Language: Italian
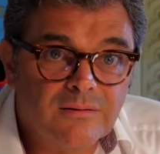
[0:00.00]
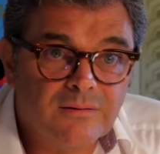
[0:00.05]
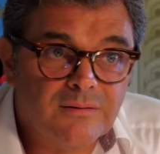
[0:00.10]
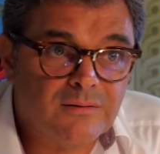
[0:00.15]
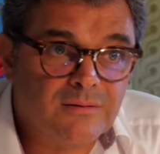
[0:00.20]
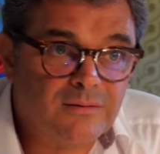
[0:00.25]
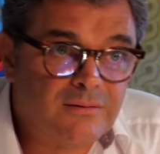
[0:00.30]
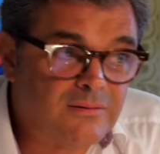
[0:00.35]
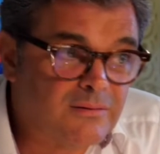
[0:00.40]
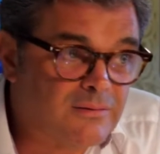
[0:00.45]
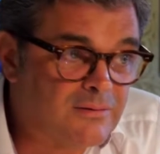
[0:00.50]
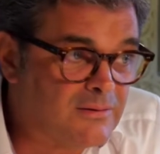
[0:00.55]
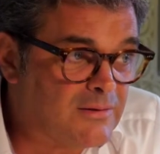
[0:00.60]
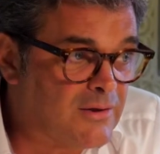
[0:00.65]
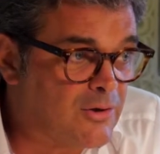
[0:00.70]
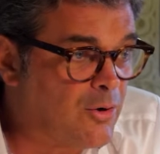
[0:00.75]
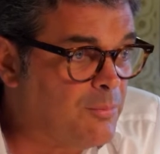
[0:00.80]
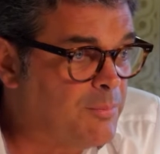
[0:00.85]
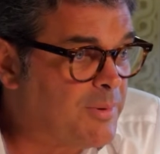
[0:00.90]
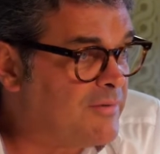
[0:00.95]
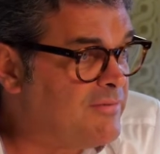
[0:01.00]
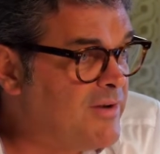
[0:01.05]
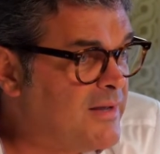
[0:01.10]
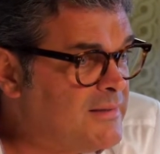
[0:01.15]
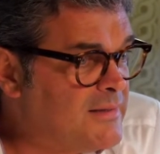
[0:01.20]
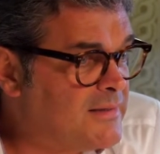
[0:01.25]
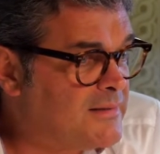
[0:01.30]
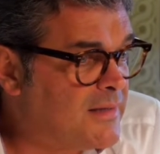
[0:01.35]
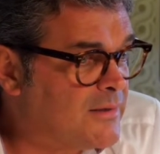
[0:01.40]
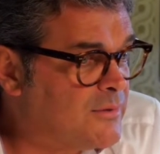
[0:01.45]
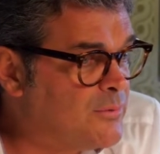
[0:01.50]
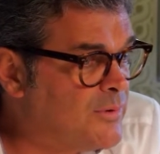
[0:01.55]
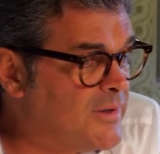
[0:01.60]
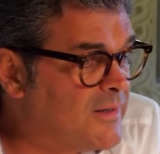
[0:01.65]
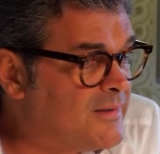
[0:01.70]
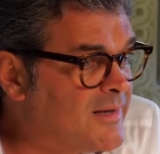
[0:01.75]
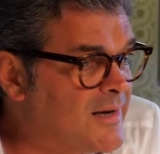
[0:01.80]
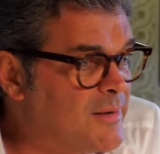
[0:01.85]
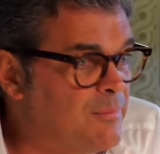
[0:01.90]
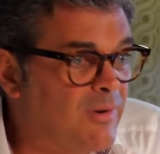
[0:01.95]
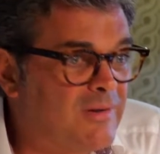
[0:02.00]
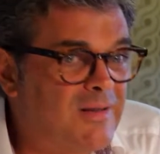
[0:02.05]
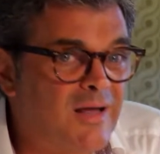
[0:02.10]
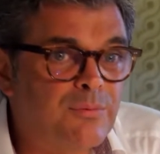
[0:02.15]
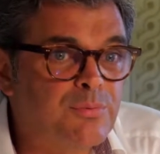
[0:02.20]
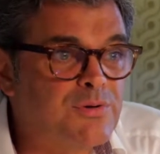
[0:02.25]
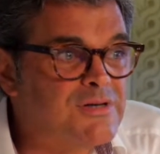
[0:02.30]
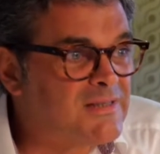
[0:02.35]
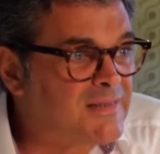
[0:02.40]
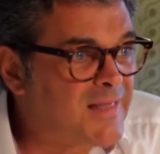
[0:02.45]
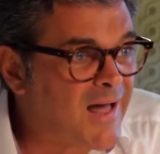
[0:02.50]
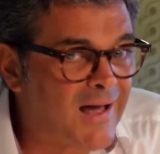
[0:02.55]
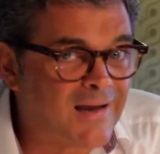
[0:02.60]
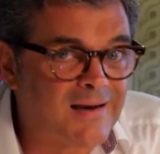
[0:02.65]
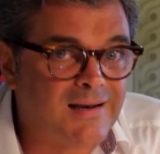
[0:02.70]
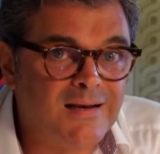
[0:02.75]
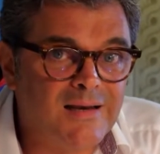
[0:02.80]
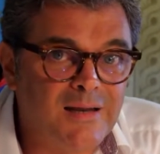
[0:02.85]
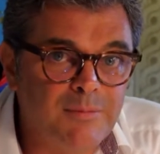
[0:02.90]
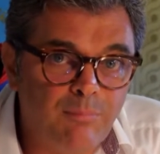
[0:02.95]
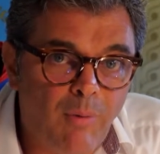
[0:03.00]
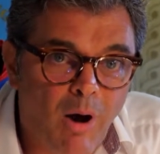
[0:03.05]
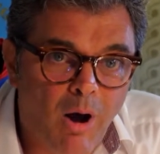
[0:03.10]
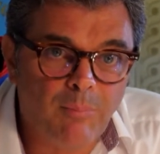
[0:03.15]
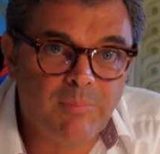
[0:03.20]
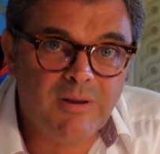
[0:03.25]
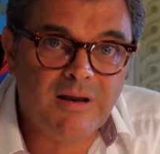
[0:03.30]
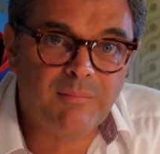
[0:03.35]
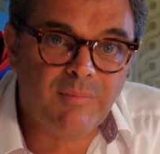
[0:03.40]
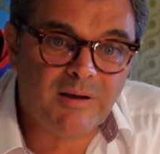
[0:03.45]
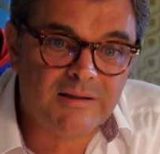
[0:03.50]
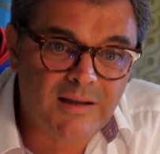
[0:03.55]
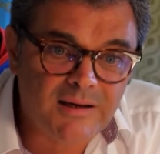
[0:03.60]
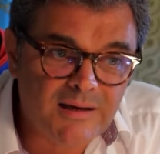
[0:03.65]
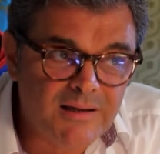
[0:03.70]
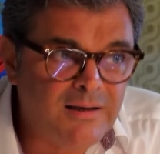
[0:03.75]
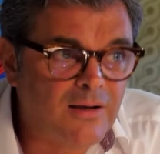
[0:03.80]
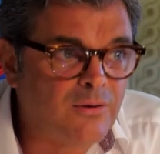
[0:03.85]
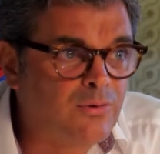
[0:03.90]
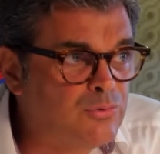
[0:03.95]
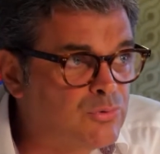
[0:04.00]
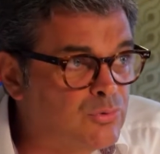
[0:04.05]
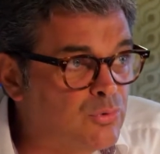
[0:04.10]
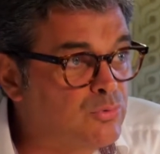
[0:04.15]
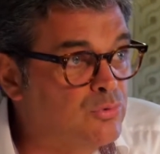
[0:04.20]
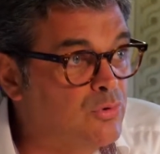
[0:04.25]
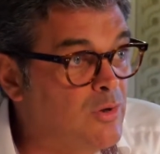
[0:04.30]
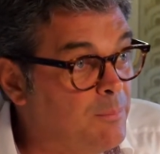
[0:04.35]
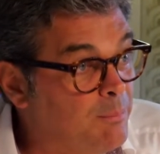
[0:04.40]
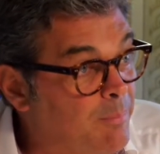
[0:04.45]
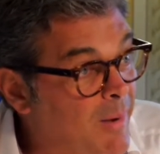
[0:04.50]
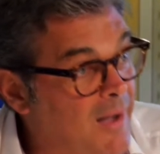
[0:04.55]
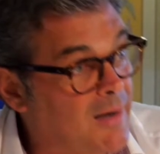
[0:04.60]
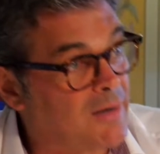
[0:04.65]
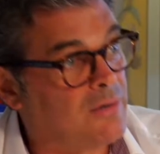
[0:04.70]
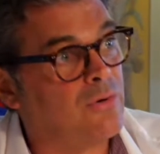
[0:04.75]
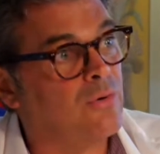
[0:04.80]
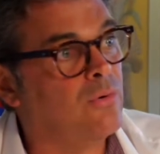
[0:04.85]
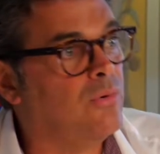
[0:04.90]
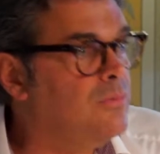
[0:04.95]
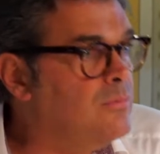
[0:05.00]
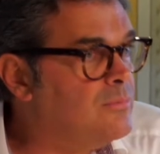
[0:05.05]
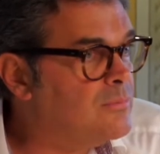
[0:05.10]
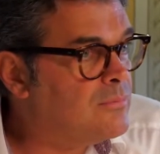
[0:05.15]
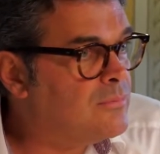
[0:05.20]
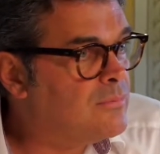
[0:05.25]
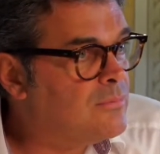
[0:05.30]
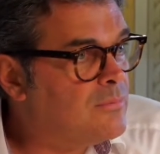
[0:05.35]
eh, di compravendita noi andremo ad acquistare l'immobile Maddalena con tutto il parco